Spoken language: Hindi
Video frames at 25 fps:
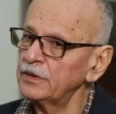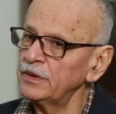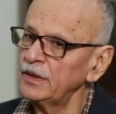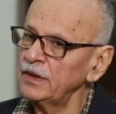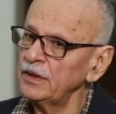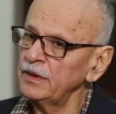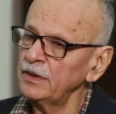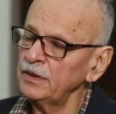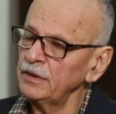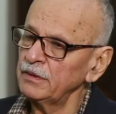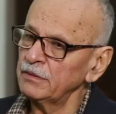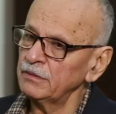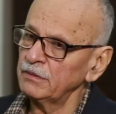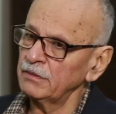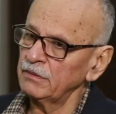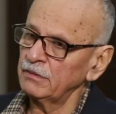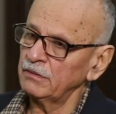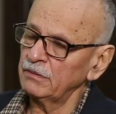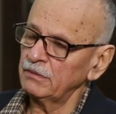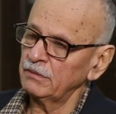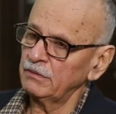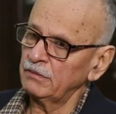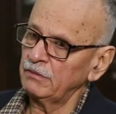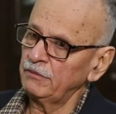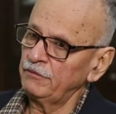ये
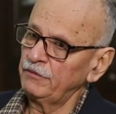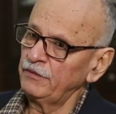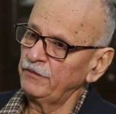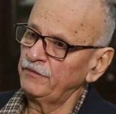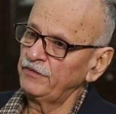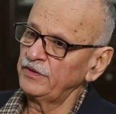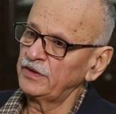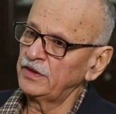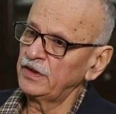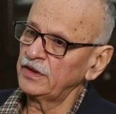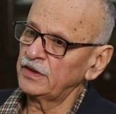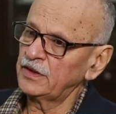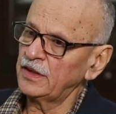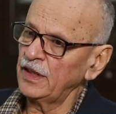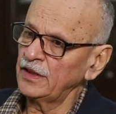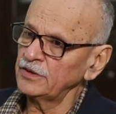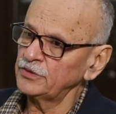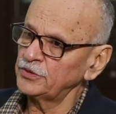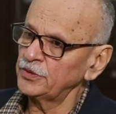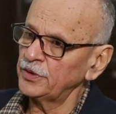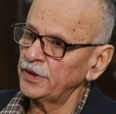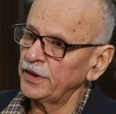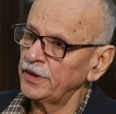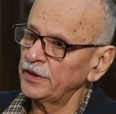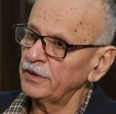विविधता
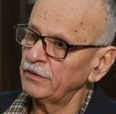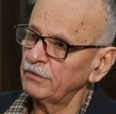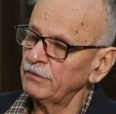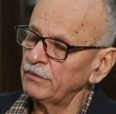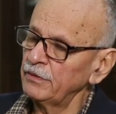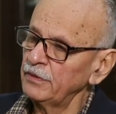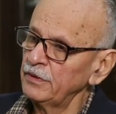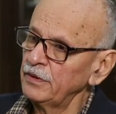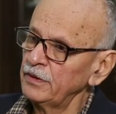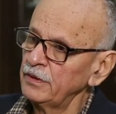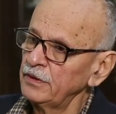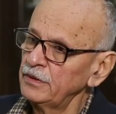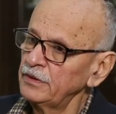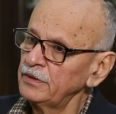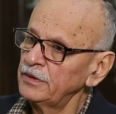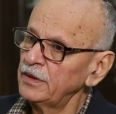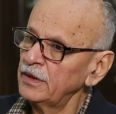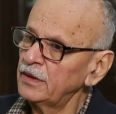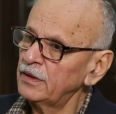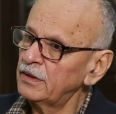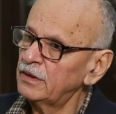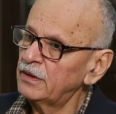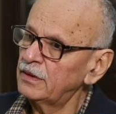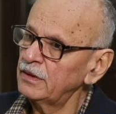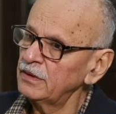जो है
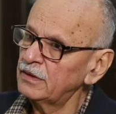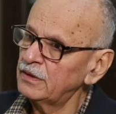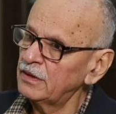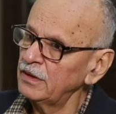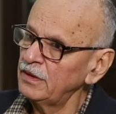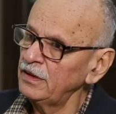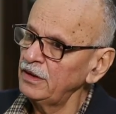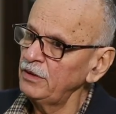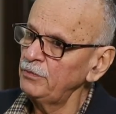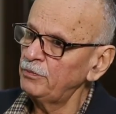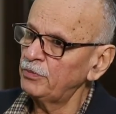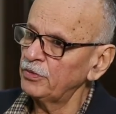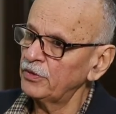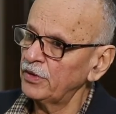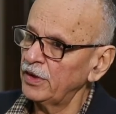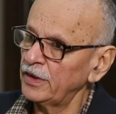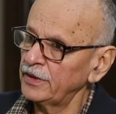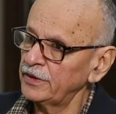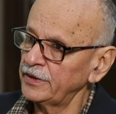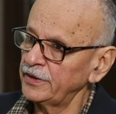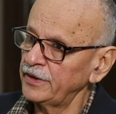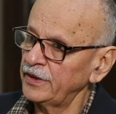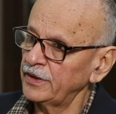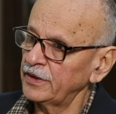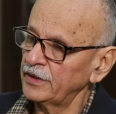ये कितनी
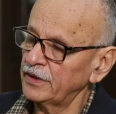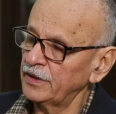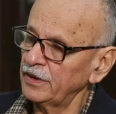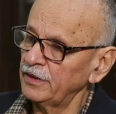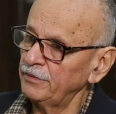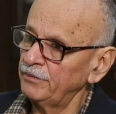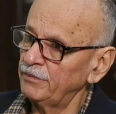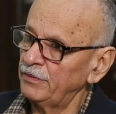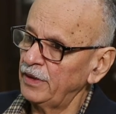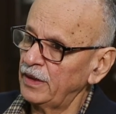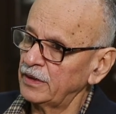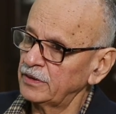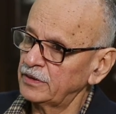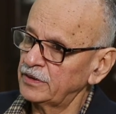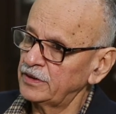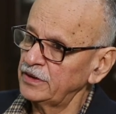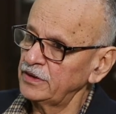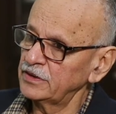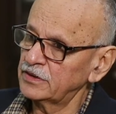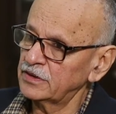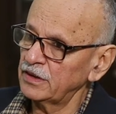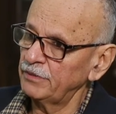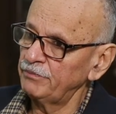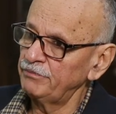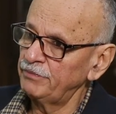पुरानी है कि
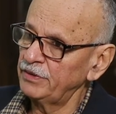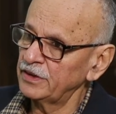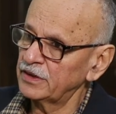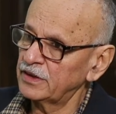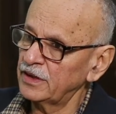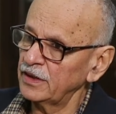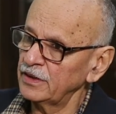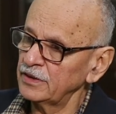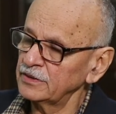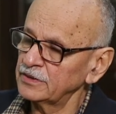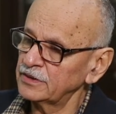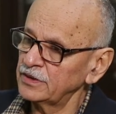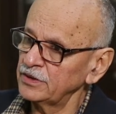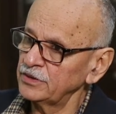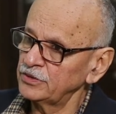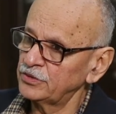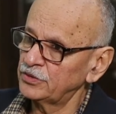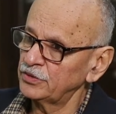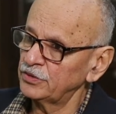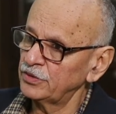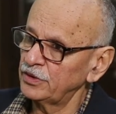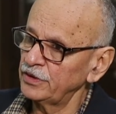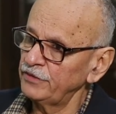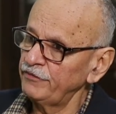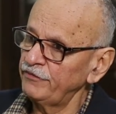भारतीय सभ्यता से
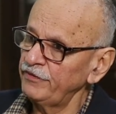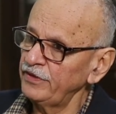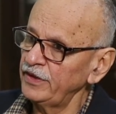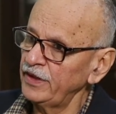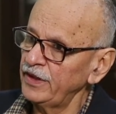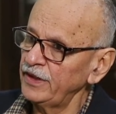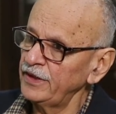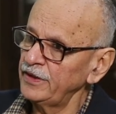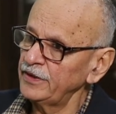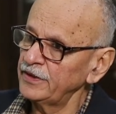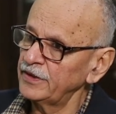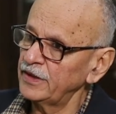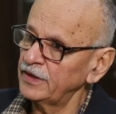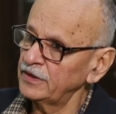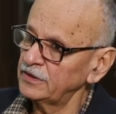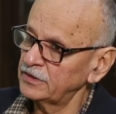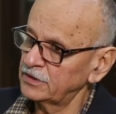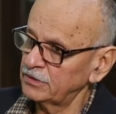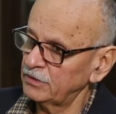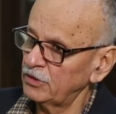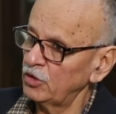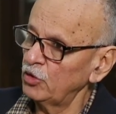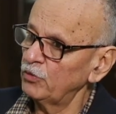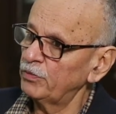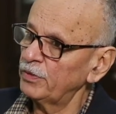जुड़ी हुई है या
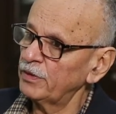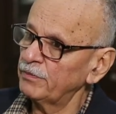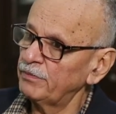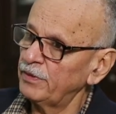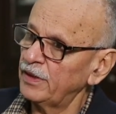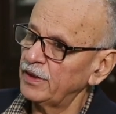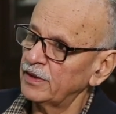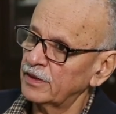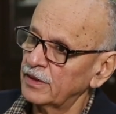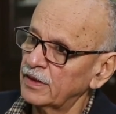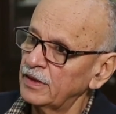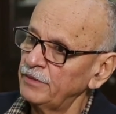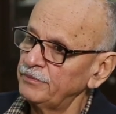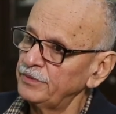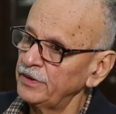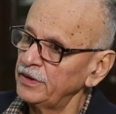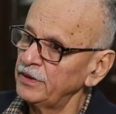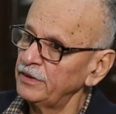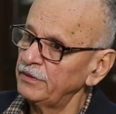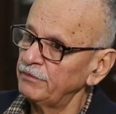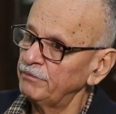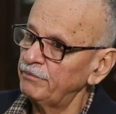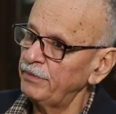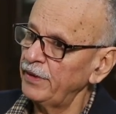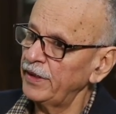इसके ऊपर बाहर का भी
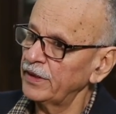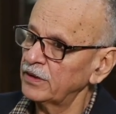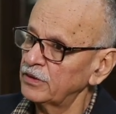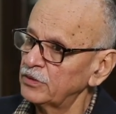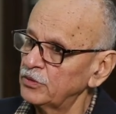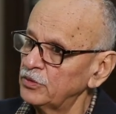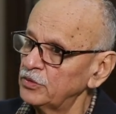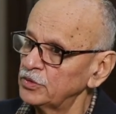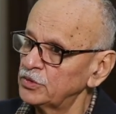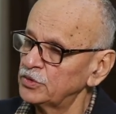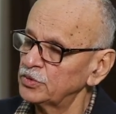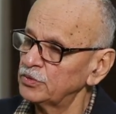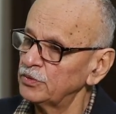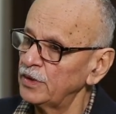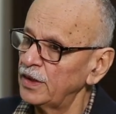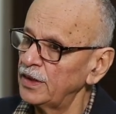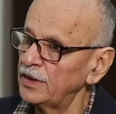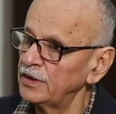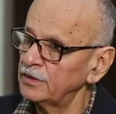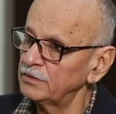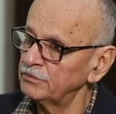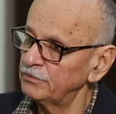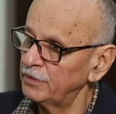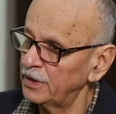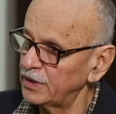इम्पैक्ट कुछ हुआ
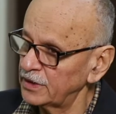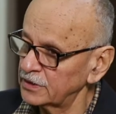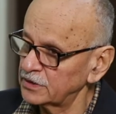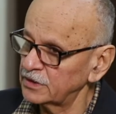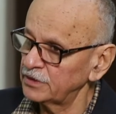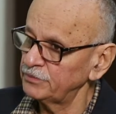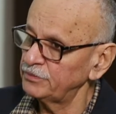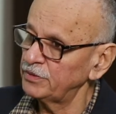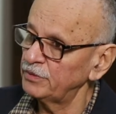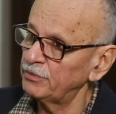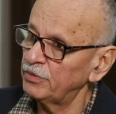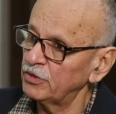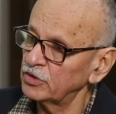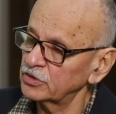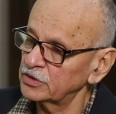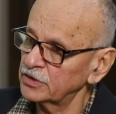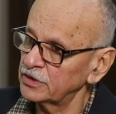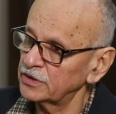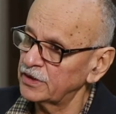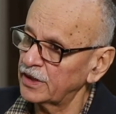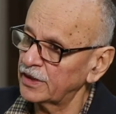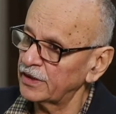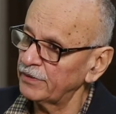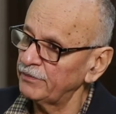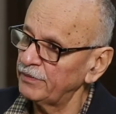है बाहर से भी बहुत
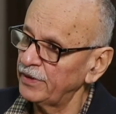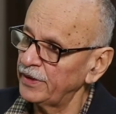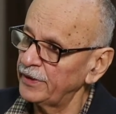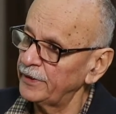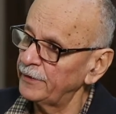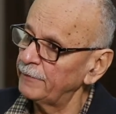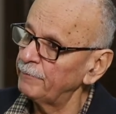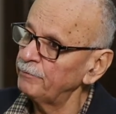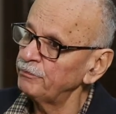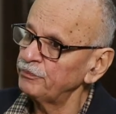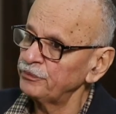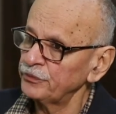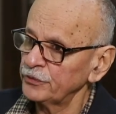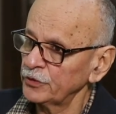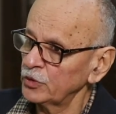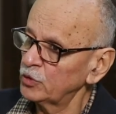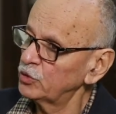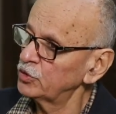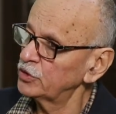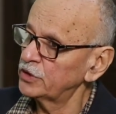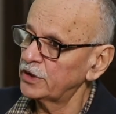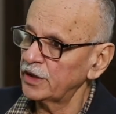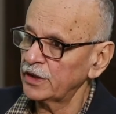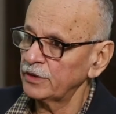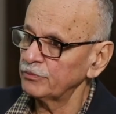से धर्म आए
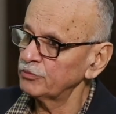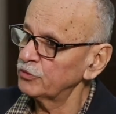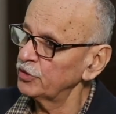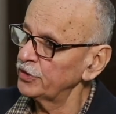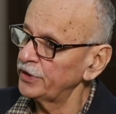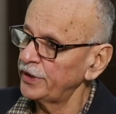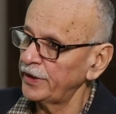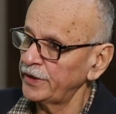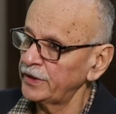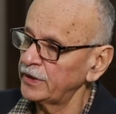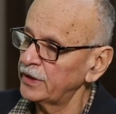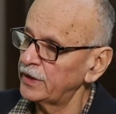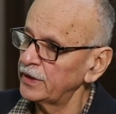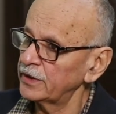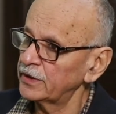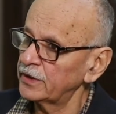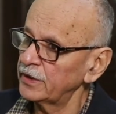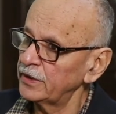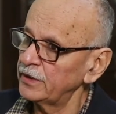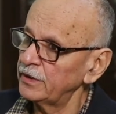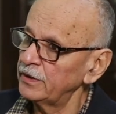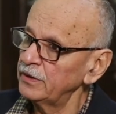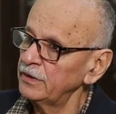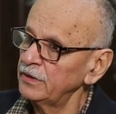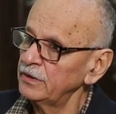कुछ धर्म तो यहीं के
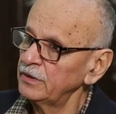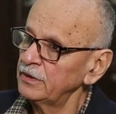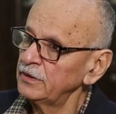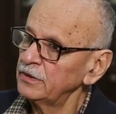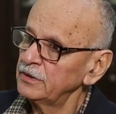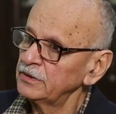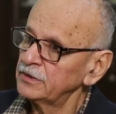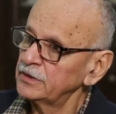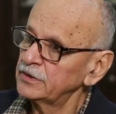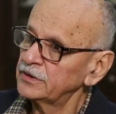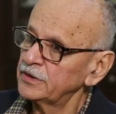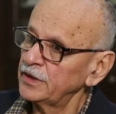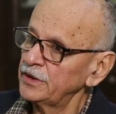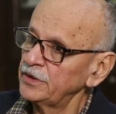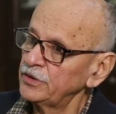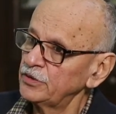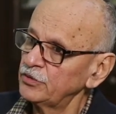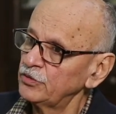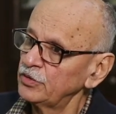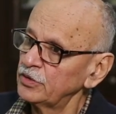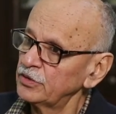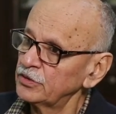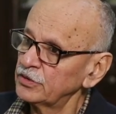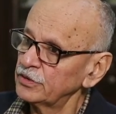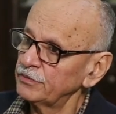थे जैसे
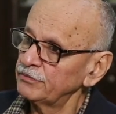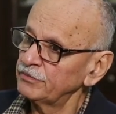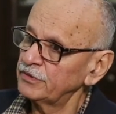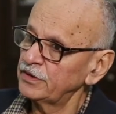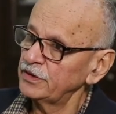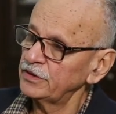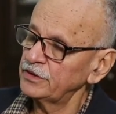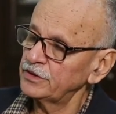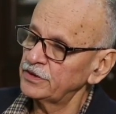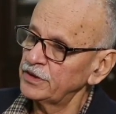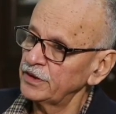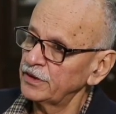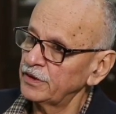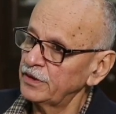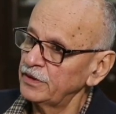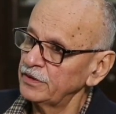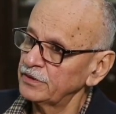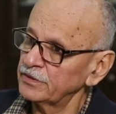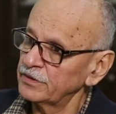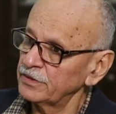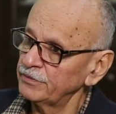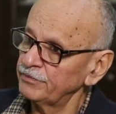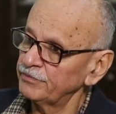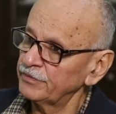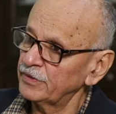हिंदुज़म थी
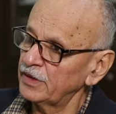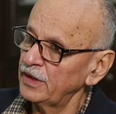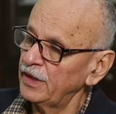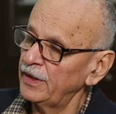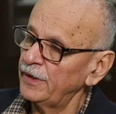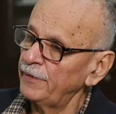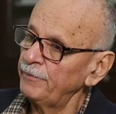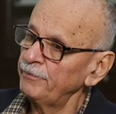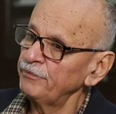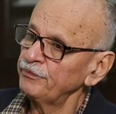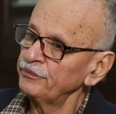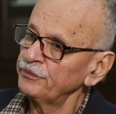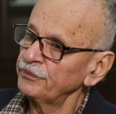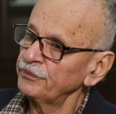सिखिज़म था